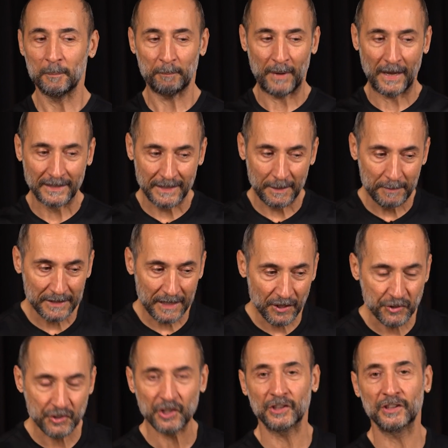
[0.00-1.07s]

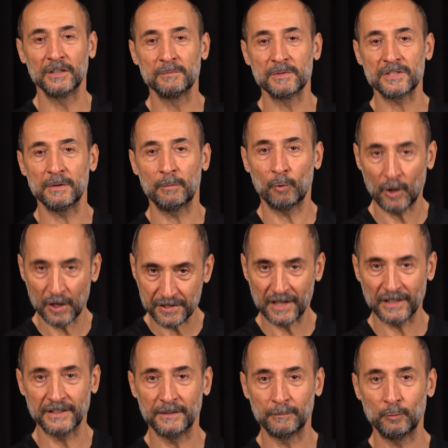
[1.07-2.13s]
pandemiden çıktığımızda bu
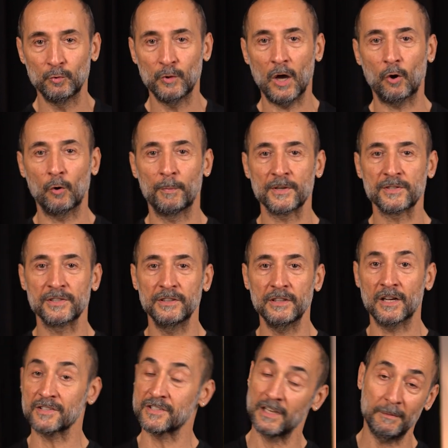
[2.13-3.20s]
kazandığım Dünya Kupası'nı
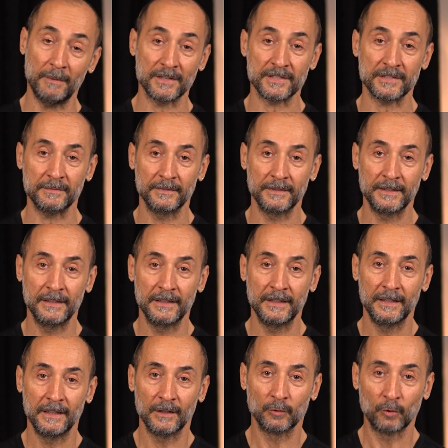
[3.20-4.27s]
kazanamazdım.
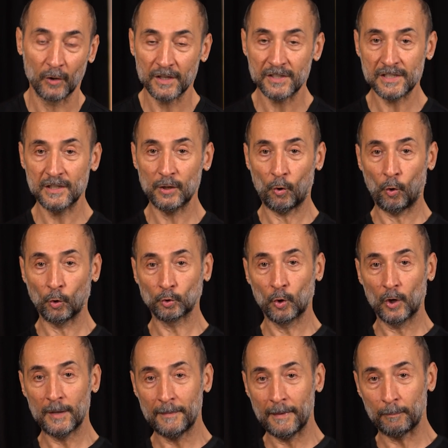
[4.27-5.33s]
Dolayısıyla o
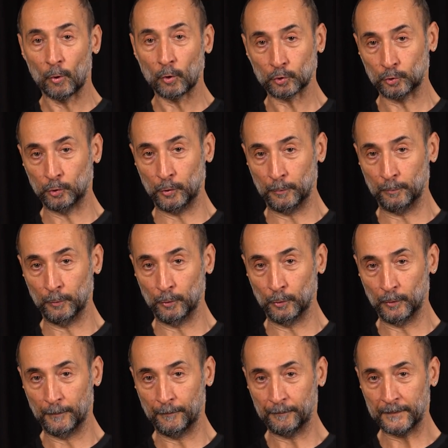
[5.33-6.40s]
döneme borçluyum bunu.
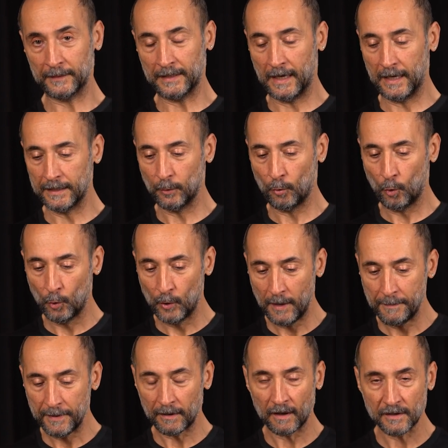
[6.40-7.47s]
Yani
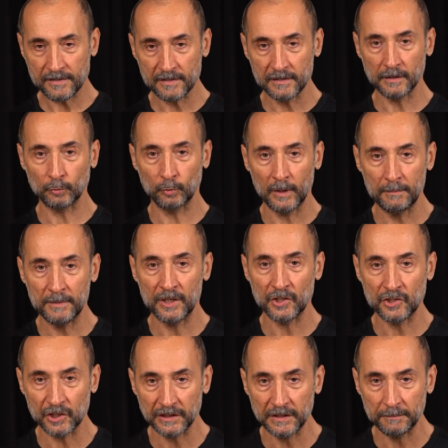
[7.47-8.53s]
öyle bir hazırlık dönemi
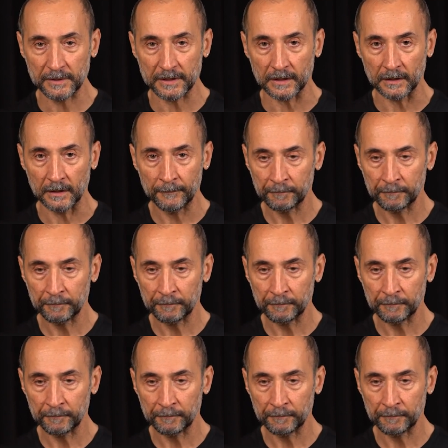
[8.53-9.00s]
geçirdim ki